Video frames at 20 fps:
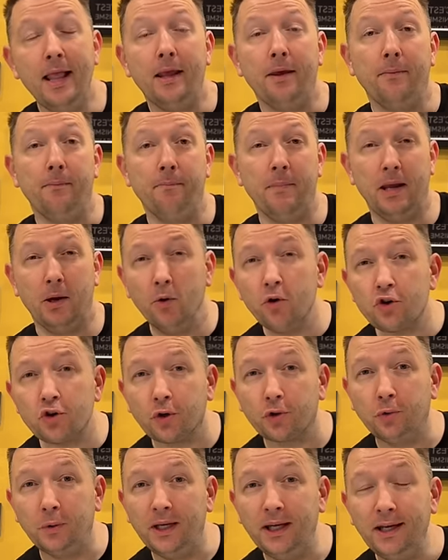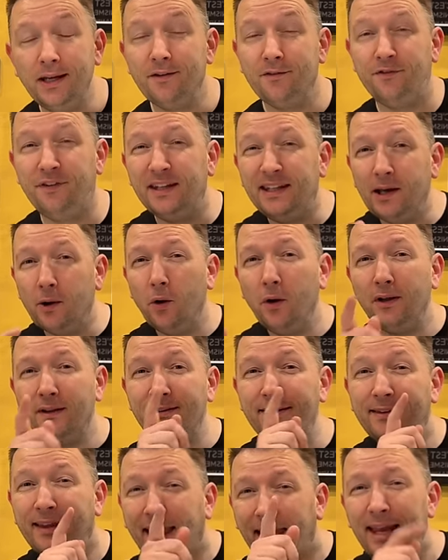mais aujourd'hui, vidéo
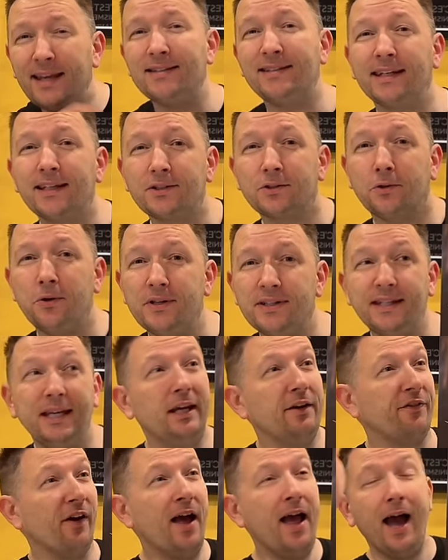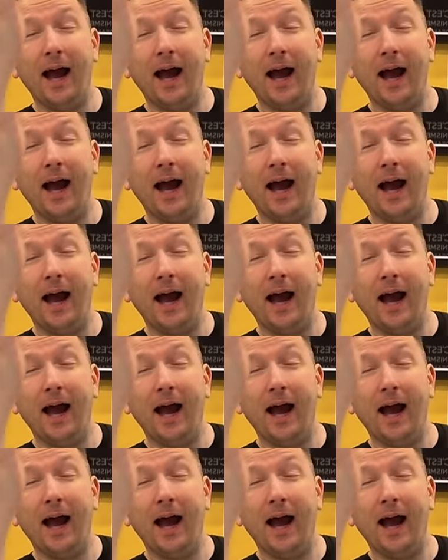très exclusive.